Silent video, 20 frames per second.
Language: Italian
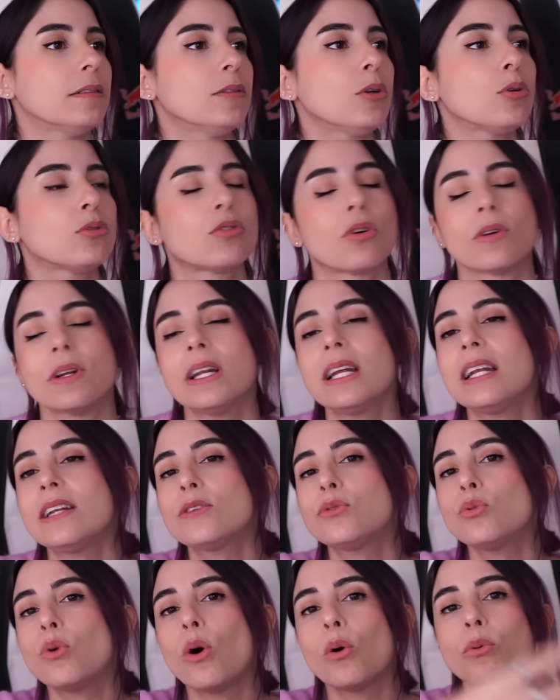Non lo so, nel
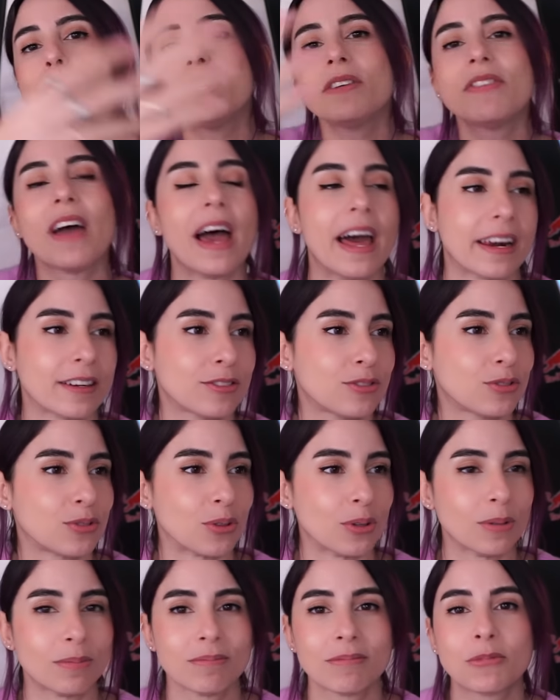tuo
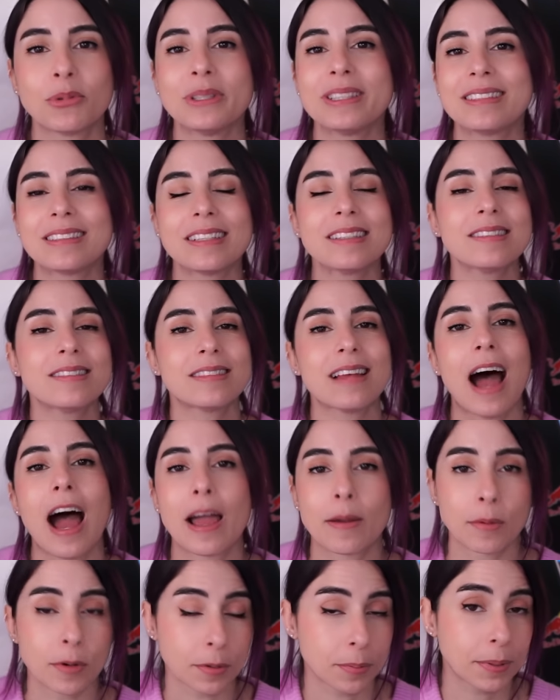universo, queste
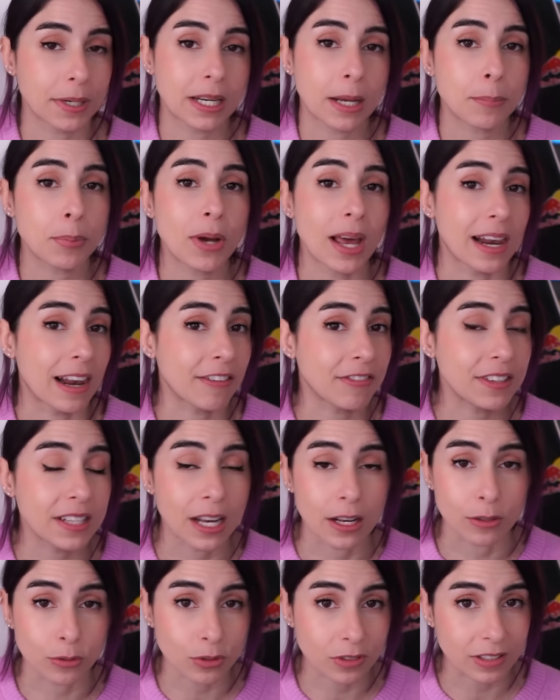cyborg, perché poi alla
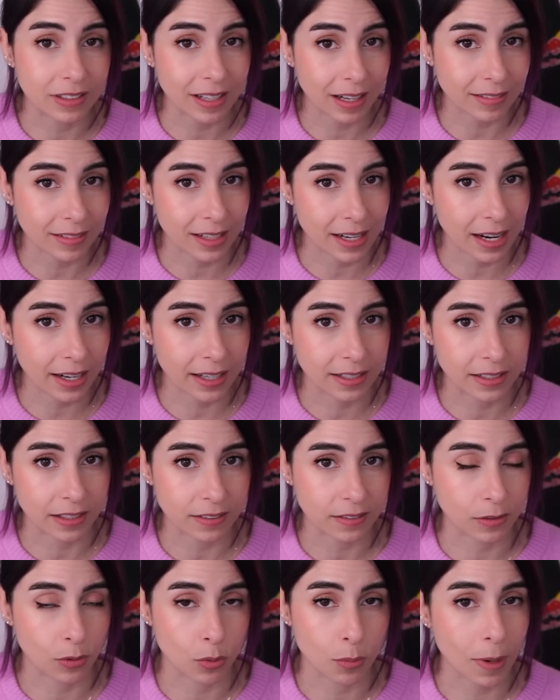fine non si tratta neanche di
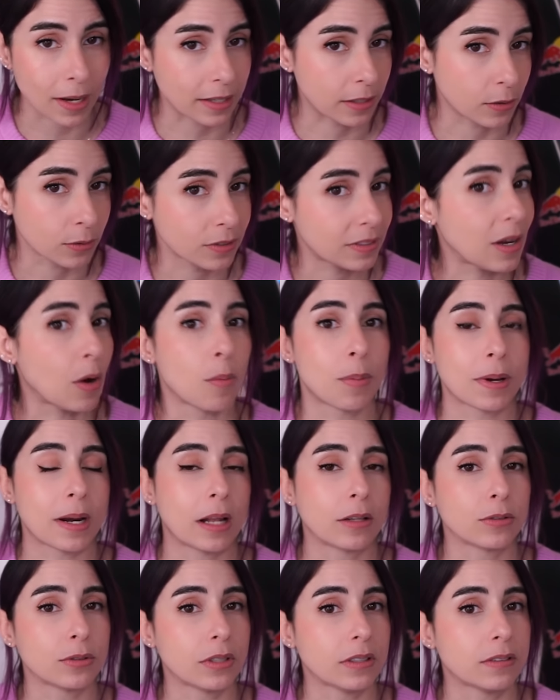esseri umani, non stiamo
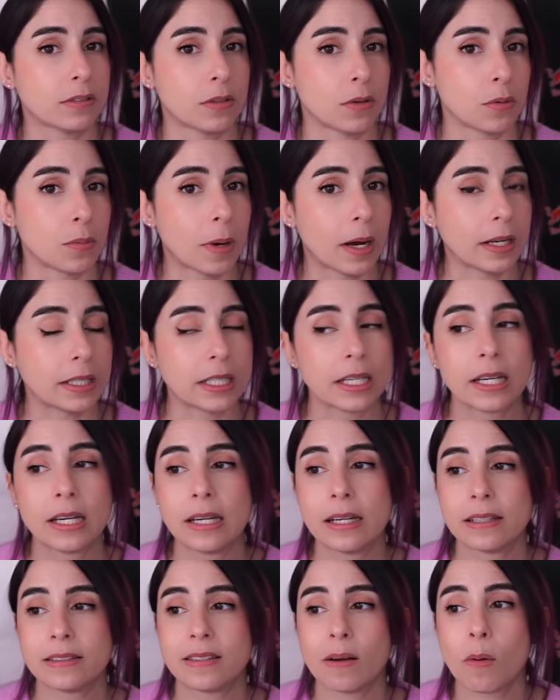parlando di esseri umani,
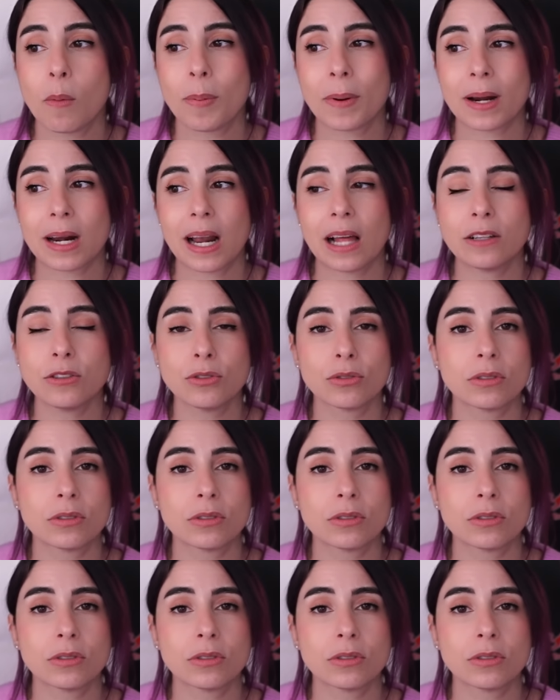stiamo parlando